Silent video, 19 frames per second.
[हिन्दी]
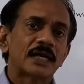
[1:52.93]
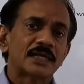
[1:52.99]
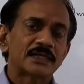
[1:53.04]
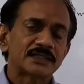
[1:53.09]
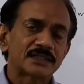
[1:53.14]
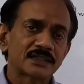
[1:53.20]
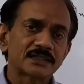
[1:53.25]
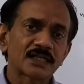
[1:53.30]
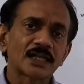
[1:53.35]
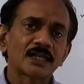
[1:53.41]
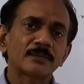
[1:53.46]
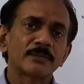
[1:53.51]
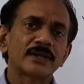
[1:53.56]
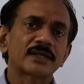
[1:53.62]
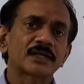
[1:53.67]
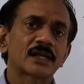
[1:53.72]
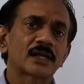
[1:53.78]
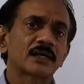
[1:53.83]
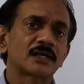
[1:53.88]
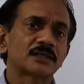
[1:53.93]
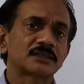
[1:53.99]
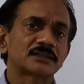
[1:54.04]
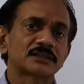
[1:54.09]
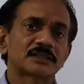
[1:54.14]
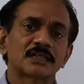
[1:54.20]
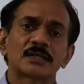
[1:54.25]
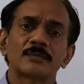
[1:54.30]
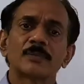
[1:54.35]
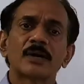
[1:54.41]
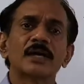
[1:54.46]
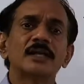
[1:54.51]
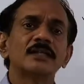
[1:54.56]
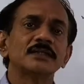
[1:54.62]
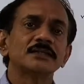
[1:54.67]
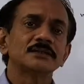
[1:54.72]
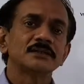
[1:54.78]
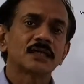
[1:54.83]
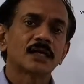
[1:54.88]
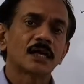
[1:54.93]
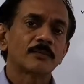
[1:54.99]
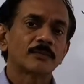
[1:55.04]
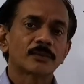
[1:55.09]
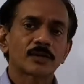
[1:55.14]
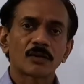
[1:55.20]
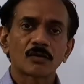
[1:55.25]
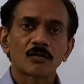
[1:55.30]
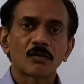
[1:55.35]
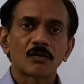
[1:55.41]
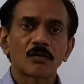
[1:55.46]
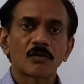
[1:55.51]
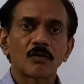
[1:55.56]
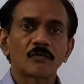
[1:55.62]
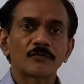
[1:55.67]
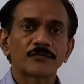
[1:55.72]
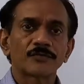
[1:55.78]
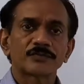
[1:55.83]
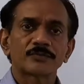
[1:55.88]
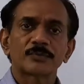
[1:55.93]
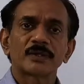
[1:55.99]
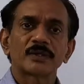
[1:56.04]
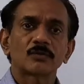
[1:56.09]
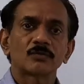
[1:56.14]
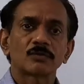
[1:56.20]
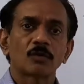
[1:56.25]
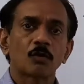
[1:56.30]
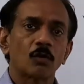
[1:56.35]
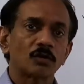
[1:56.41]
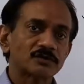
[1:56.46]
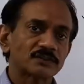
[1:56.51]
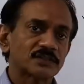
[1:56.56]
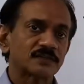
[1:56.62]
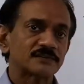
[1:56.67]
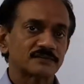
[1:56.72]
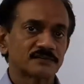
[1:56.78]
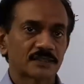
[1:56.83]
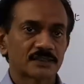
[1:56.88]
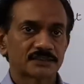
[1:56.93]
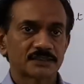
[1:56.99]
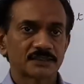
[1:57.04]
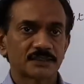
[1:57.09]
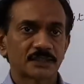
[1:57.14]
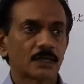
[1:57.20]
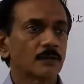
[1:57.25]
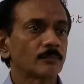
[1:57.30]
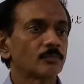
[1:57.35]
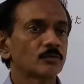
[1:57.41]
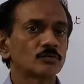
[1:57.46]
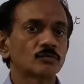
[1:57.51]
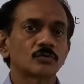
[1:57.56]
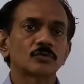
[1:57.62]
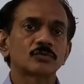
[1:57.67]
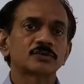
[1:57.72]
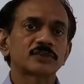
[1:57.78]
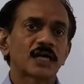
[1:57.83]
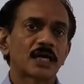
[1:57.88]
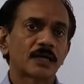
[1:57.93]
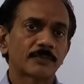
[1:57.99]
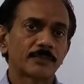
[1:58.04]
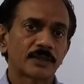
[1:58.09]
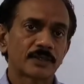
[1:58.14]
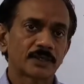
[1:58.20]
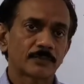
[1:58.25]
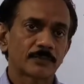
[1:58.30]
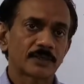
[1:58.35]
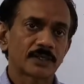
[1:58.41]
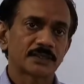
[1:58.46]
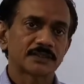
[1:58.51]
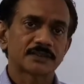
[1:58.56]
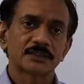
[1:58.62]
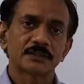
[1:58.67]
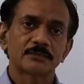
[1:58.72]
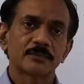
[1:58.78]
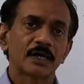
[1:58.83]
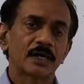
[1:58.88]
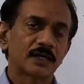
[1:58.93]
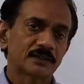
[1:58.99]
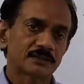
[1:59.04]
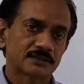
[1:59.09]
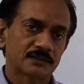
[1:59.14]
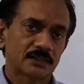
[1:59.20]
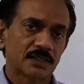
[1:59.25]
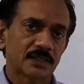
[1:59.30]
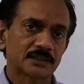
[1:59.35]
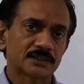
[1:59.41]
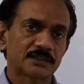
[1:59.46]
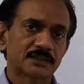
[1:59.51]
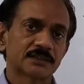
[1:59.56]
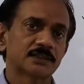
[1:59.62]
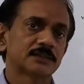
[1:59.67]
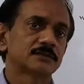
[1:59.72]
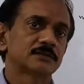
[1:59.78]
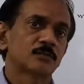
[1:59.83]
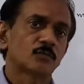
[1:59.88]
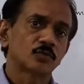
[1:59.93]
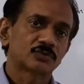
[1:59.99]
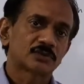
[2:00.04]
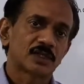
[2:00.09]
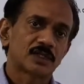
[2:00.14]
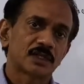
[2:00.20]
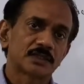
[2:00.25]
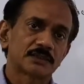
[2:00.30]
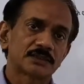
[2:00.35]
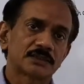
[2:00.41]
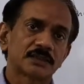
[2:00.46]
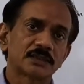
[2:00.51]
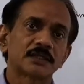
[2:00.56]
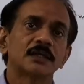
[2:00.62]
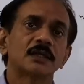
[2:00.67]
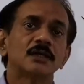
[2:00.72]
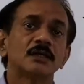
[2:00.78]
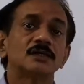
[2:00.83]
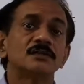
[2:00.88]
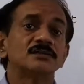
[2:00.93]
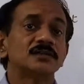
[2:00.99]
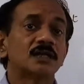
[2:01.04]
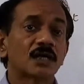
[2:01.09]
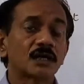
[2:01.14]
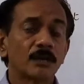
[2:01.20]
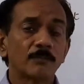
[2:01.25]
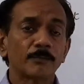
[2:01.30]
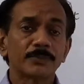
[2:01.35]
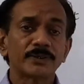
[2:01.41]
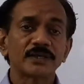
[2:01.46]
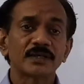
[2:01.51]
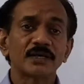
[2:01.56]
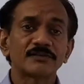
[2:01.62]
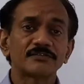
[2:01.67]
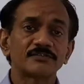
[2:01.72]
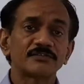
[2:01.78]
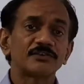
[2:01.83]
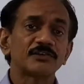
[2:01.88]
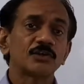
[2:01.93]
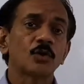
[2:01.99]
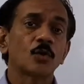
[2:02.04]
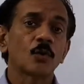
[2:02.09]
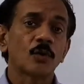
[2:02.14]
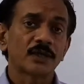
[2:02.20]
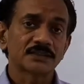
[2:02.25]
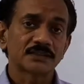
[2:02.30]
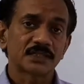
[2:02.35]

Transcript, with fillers: एंटरटेनमेंट के खर्चे हैं मान लीजिए आपके ऑफिस में ऑडिटर्स आते हैं आप उनको चाय पानी पिलाते हैं बाहर से लाते हैं समोसा लाते हैं या कंपनी का सीईओ e आ